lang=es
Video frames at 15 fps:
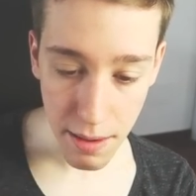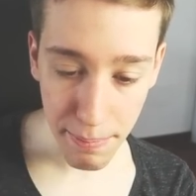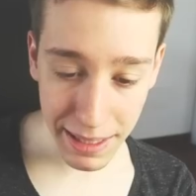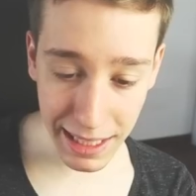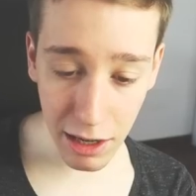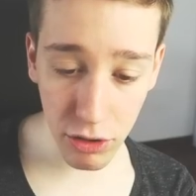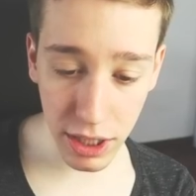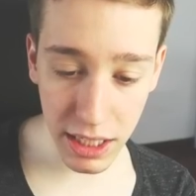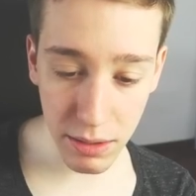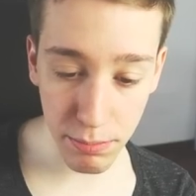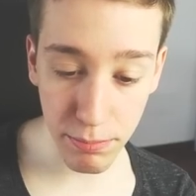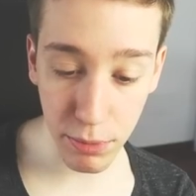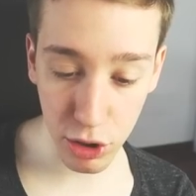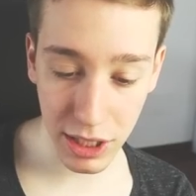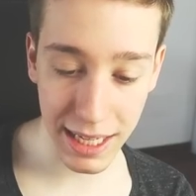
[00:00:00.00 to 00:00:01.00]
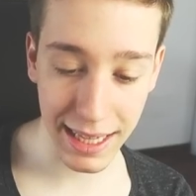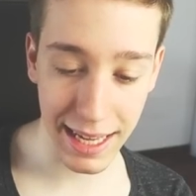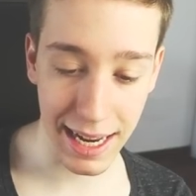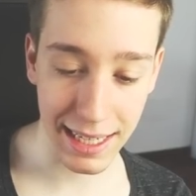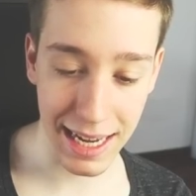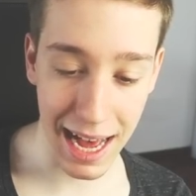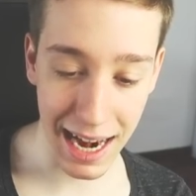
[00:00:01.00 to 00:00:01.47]
Me ha sacado tres
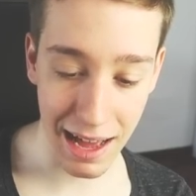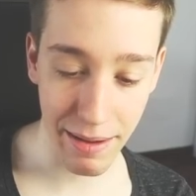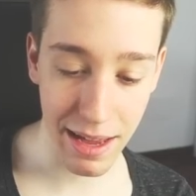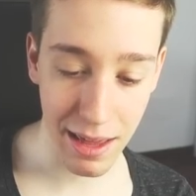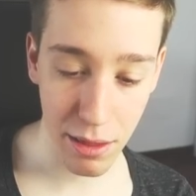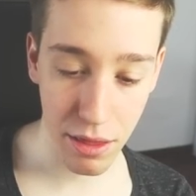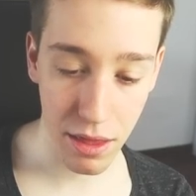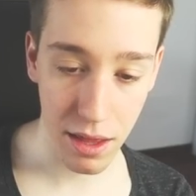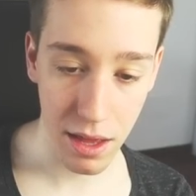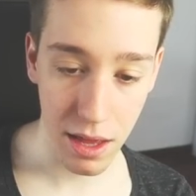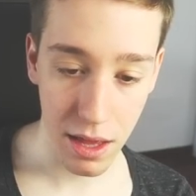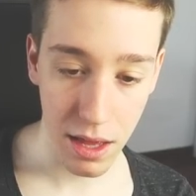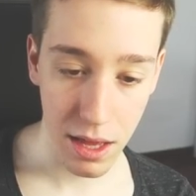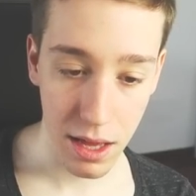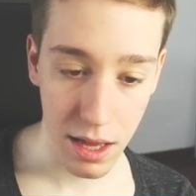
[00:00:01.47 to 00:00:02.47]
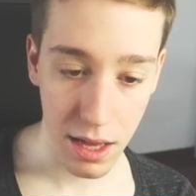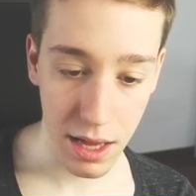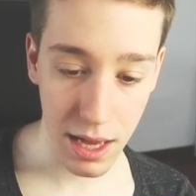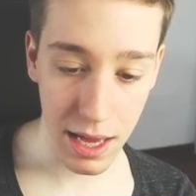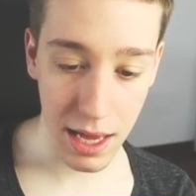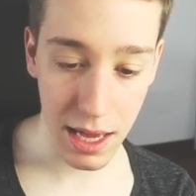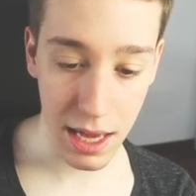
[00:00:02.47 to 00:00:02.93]
mosqueteras a la vez,
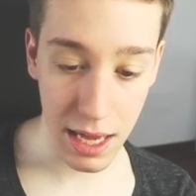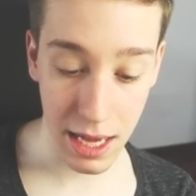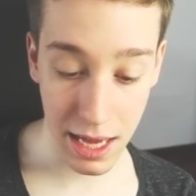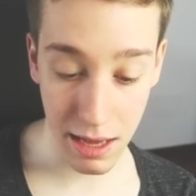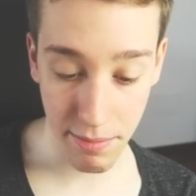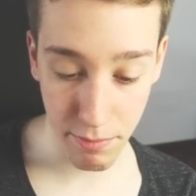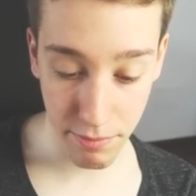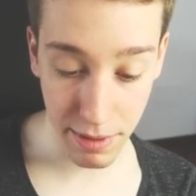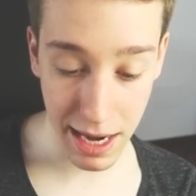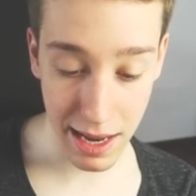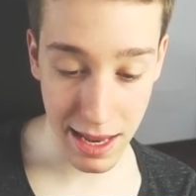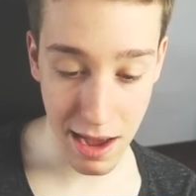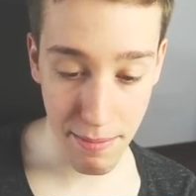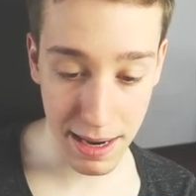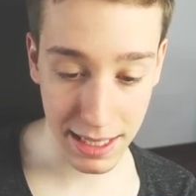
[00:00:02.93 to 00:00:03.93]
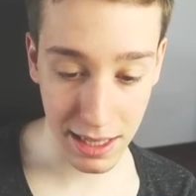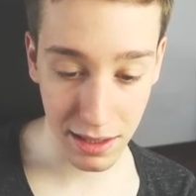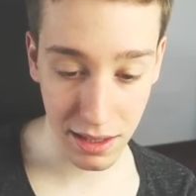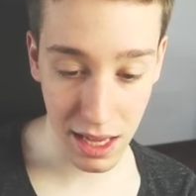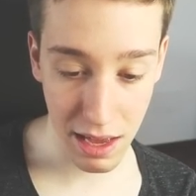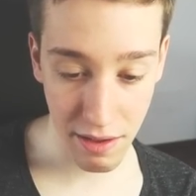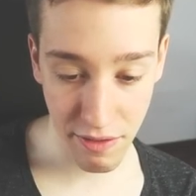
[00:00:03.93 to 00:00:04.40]
eh, que mira, ya
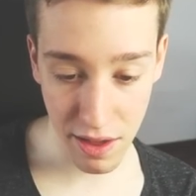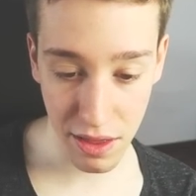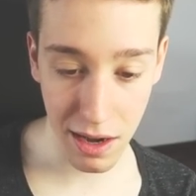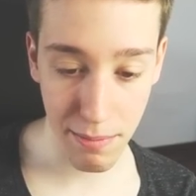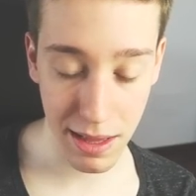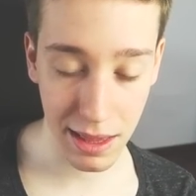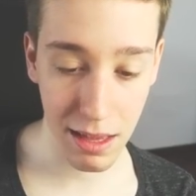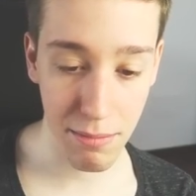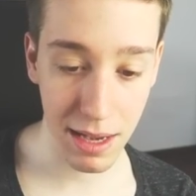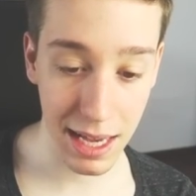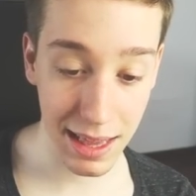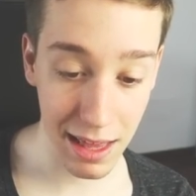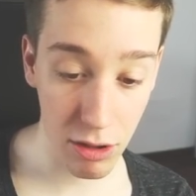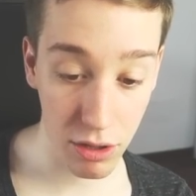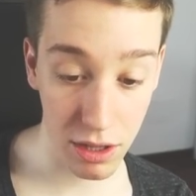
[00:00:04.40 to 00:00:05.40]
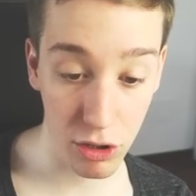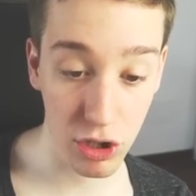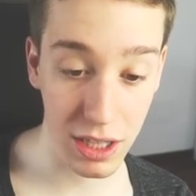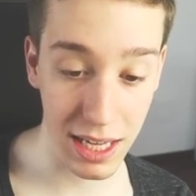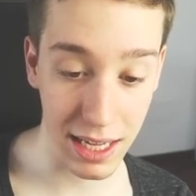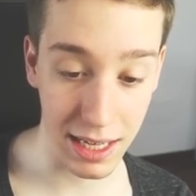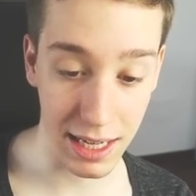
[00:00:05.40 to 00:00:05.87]
bastante fácilmente me he quitado
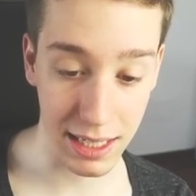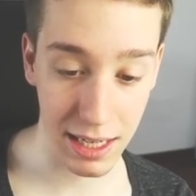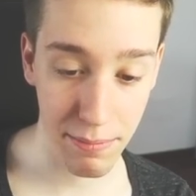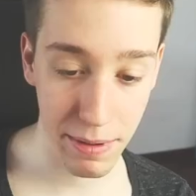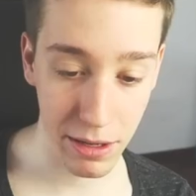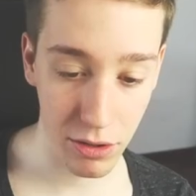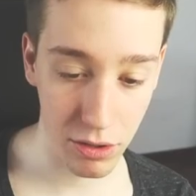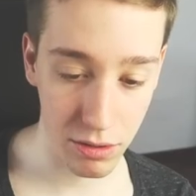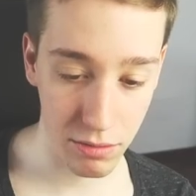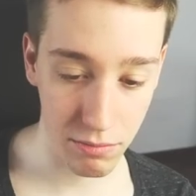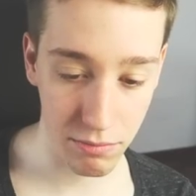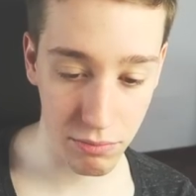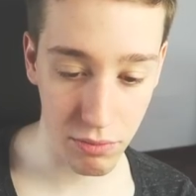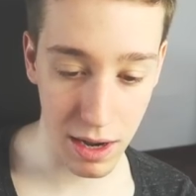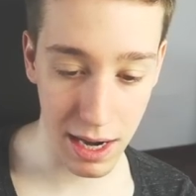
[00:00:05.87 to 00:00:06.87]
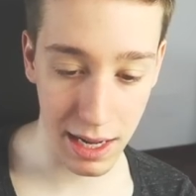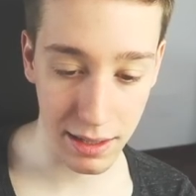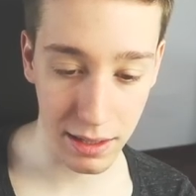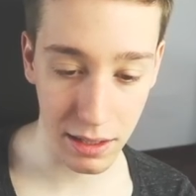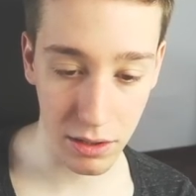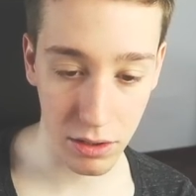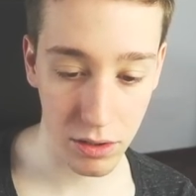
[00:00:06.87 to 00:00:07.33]
dos de ellas, ¿eh? Pero, la
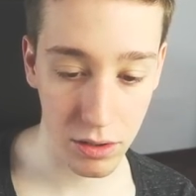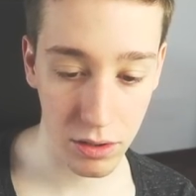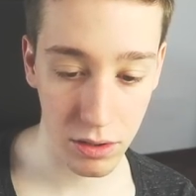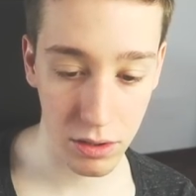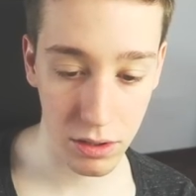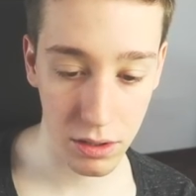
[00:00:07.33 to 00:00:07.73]
tío...